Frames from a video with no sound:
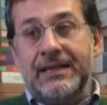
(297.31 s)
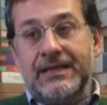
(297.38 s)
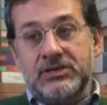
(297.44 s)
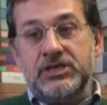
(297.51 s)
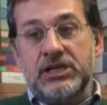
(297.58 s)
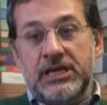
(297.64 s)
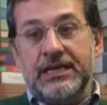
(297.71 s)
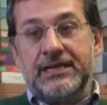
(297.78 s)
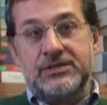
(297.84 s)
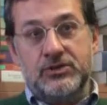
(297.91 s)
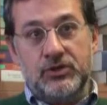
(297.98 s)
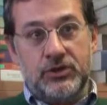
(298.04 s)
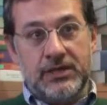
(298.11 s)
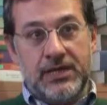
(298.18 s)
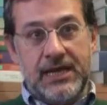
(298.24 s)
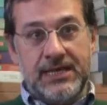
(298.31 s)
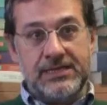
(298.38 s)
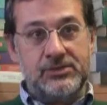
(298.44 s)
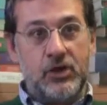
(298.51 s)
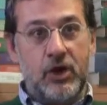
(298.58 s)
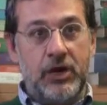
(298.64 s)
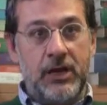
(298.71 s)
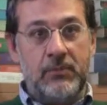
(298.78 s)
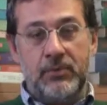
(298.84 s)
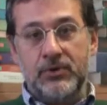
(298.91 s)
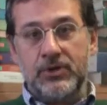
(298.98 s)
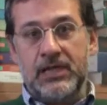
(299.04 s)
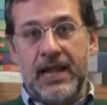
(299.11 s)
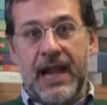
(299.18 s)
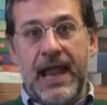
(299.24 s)
le accelerazioni della storia
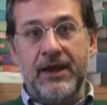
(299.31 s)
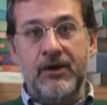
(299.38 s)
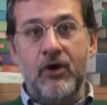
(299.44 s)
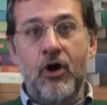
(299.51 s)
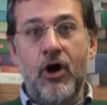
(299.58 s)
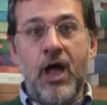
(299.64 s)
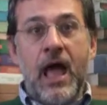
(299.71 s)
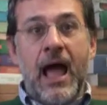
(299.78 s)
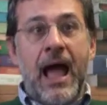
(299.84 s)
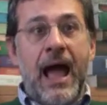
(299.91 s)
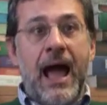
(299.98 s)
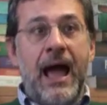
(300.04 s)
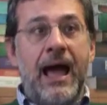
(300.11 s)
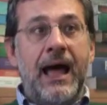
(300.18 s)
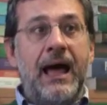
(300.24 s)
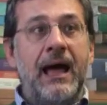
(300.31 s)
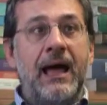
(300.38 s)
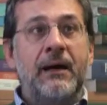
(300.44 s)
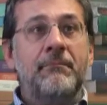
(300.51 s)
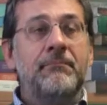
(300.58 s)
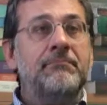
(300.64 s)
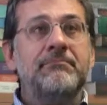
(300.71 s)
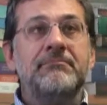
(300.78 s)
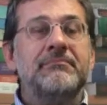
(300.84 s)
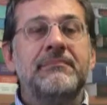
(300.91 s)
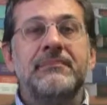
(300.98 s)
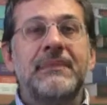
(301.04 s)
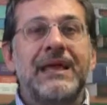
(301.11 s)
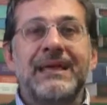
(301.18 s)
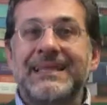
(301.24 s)
porteranno a,
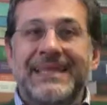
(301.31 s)
a